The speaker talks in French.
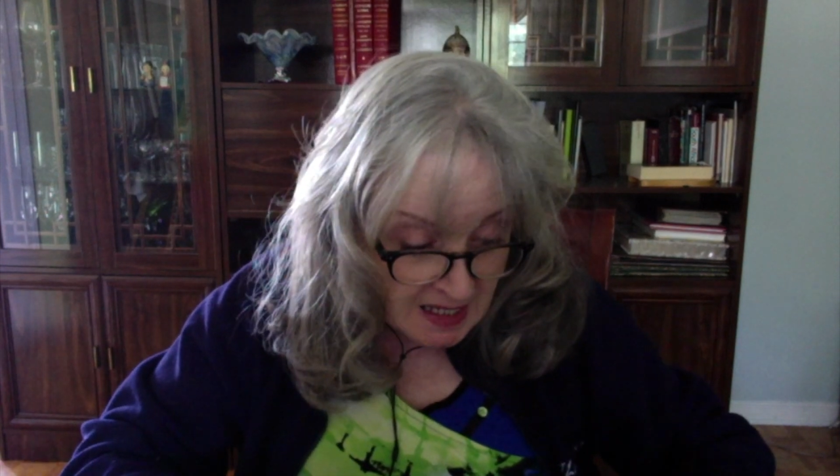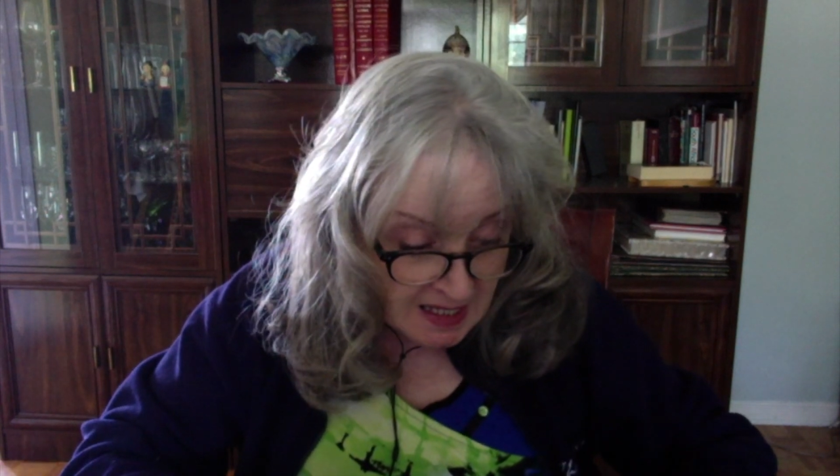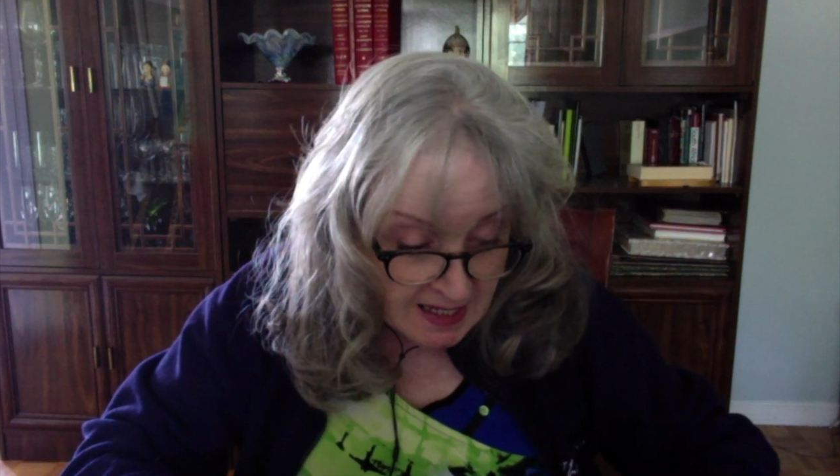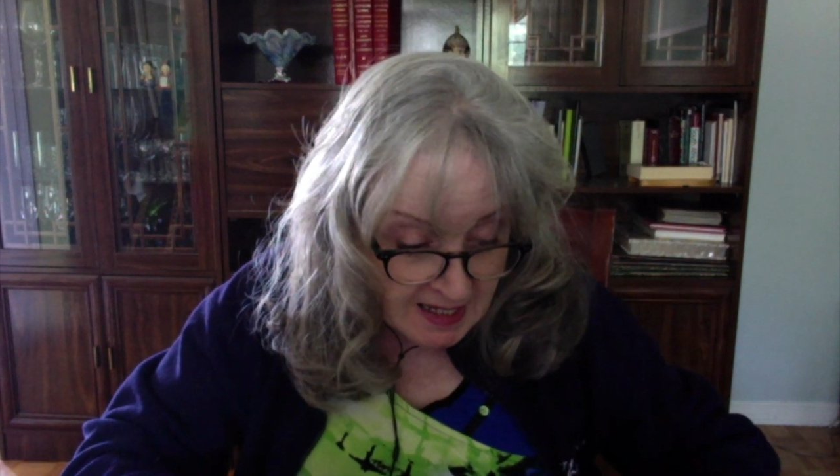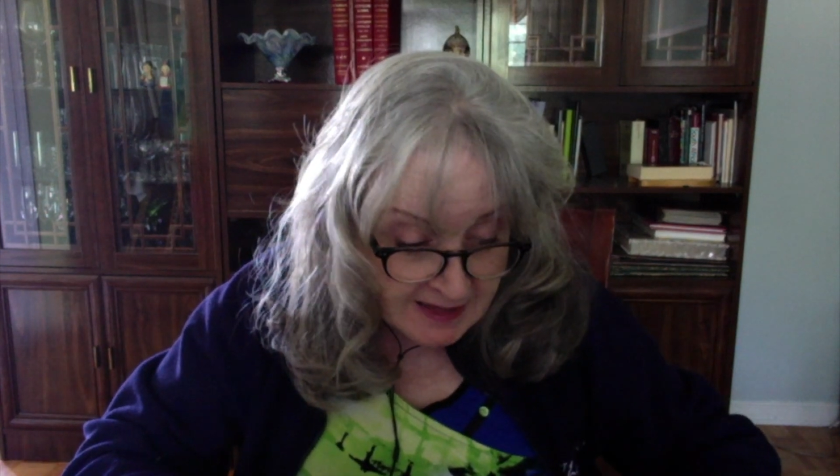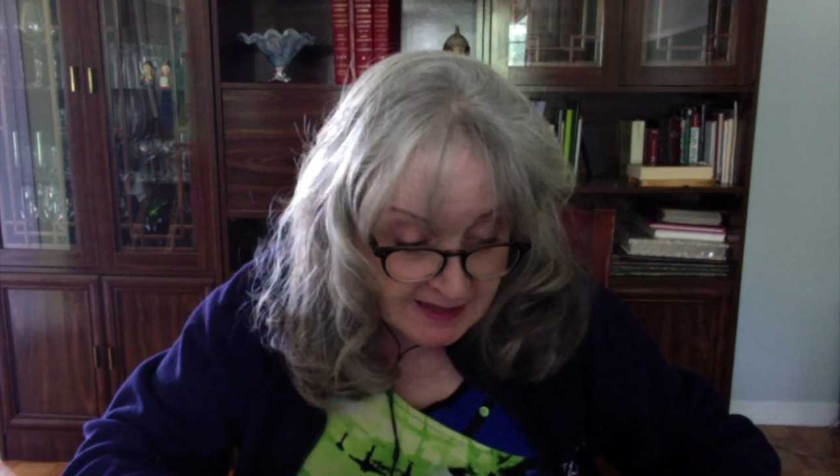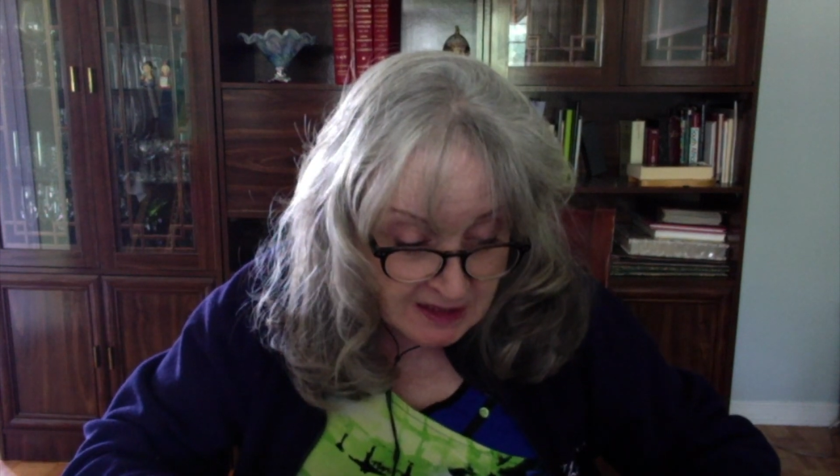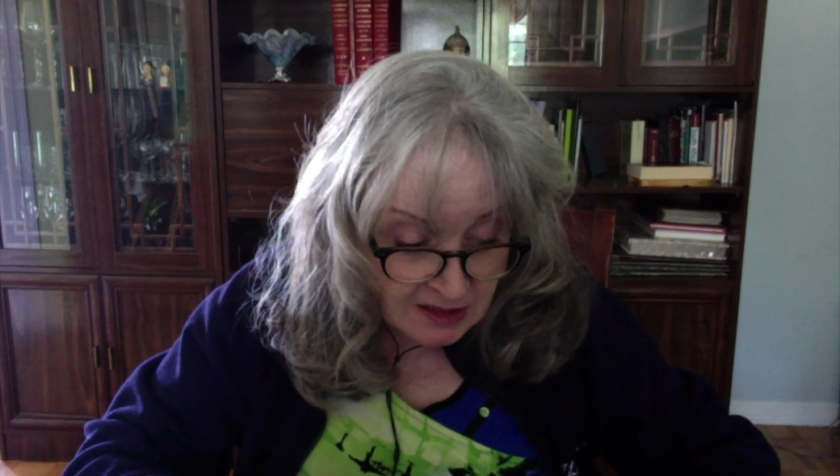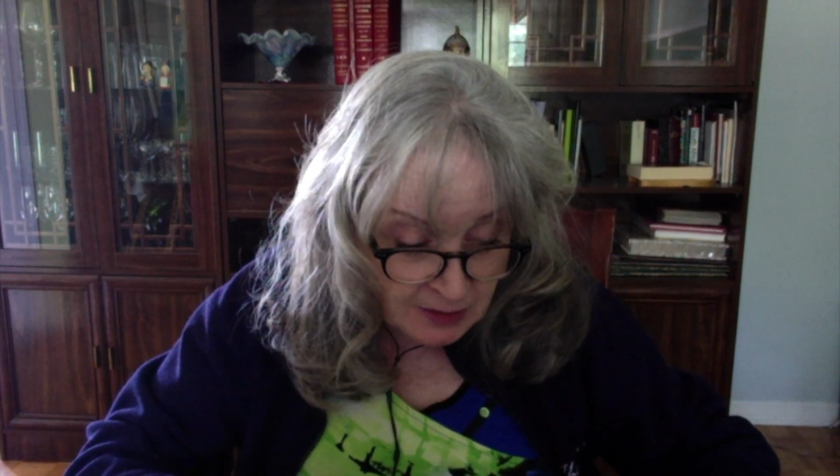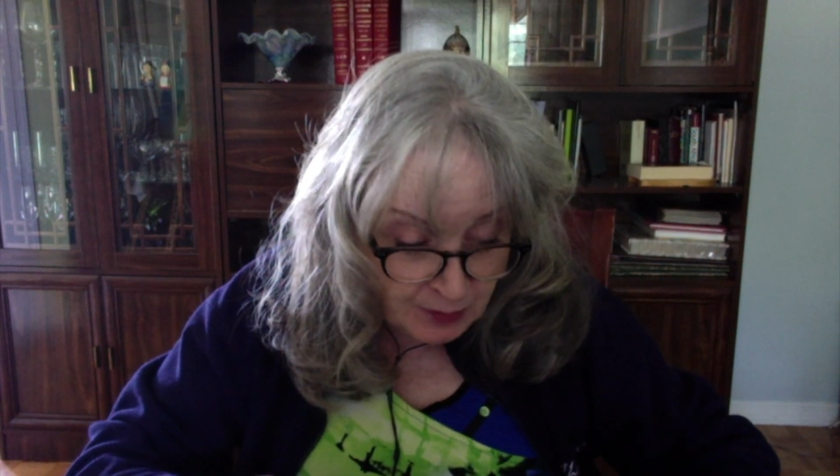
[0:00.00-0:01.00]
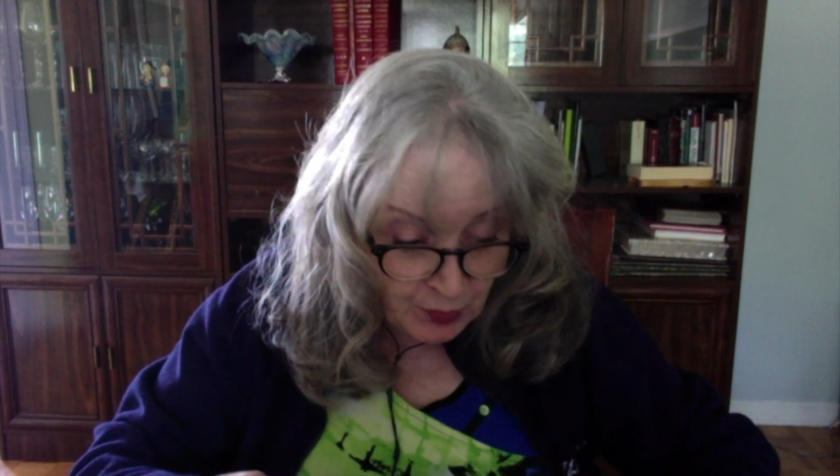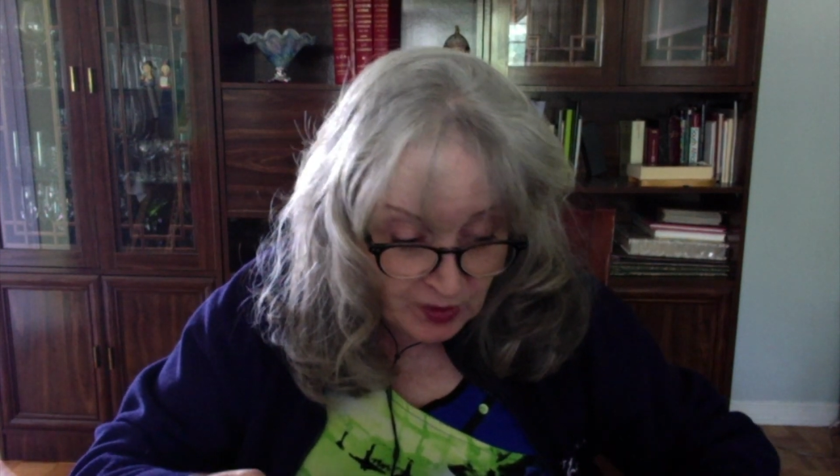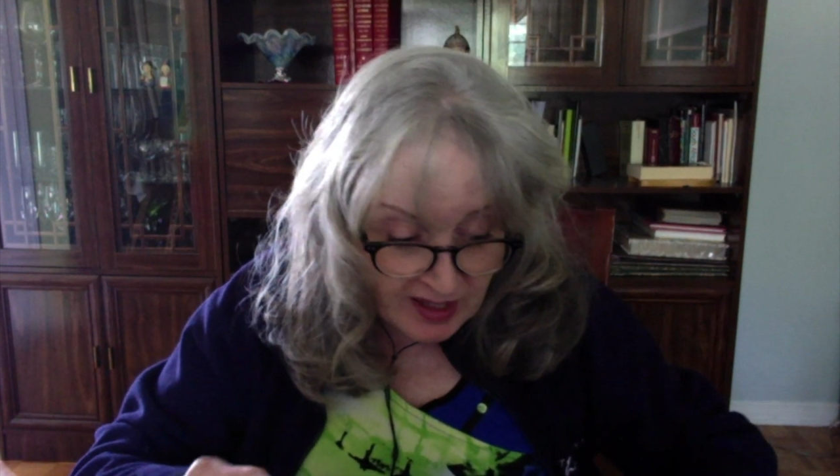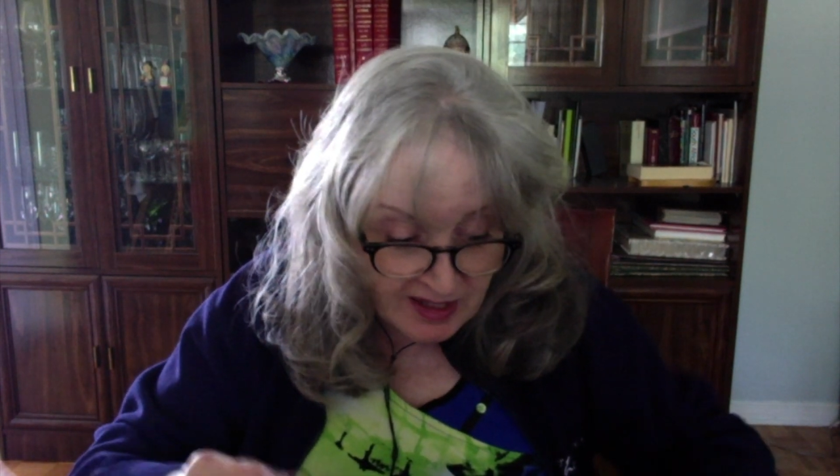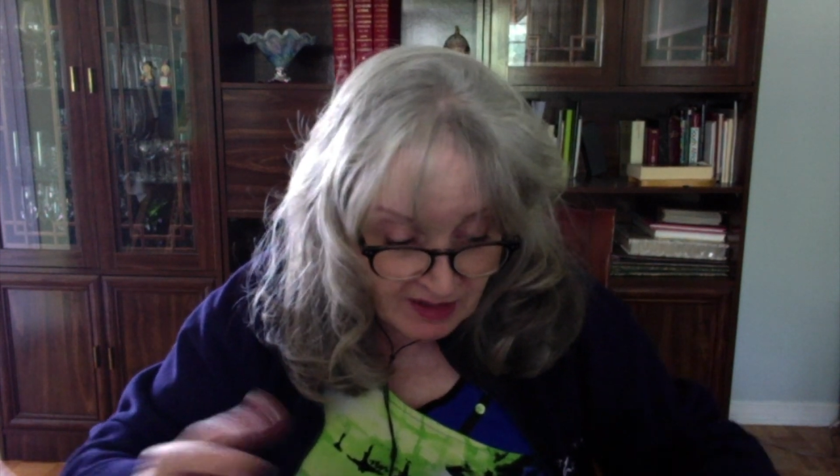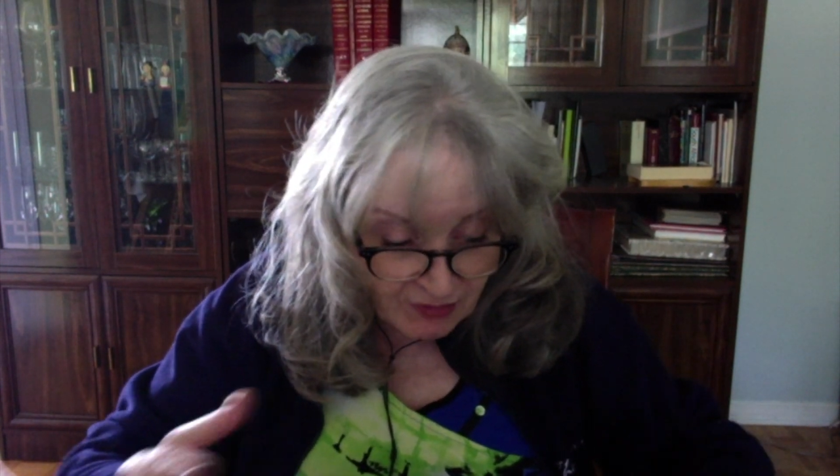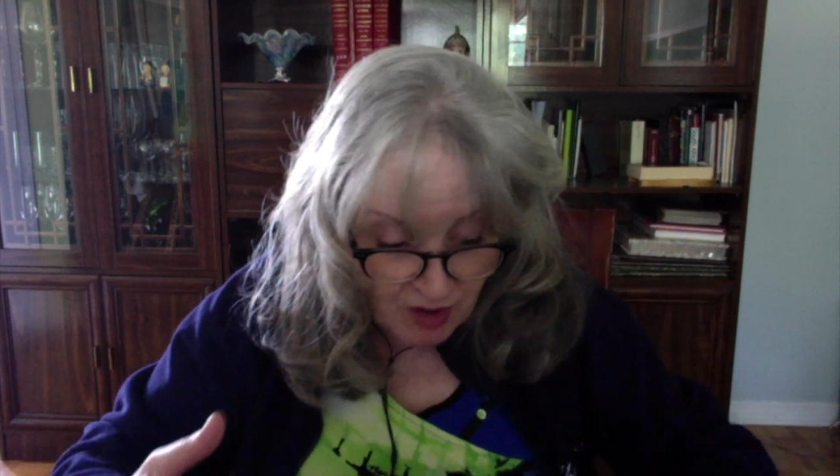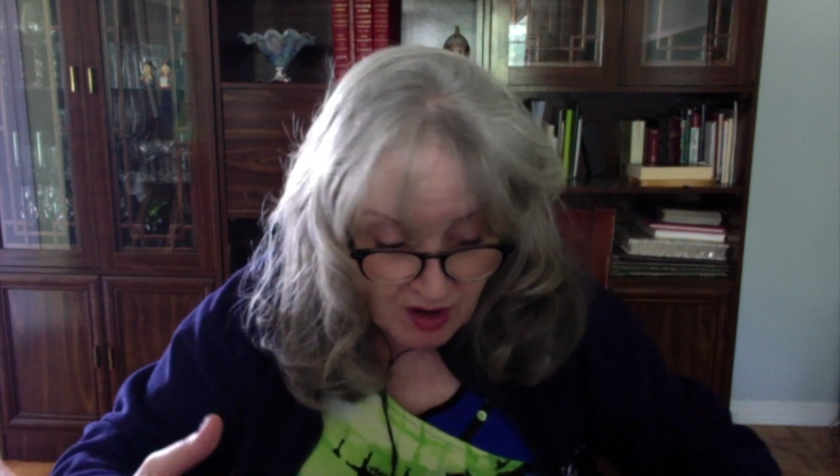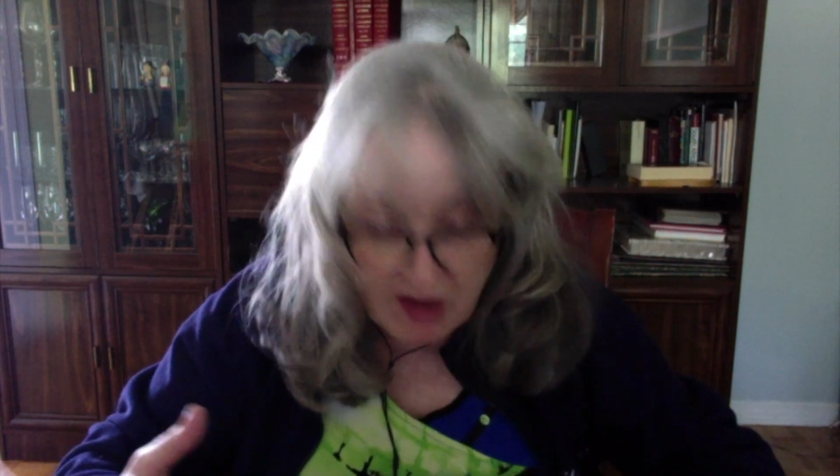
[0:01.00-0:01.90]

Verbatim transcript: indique qu'il pourrait y avoir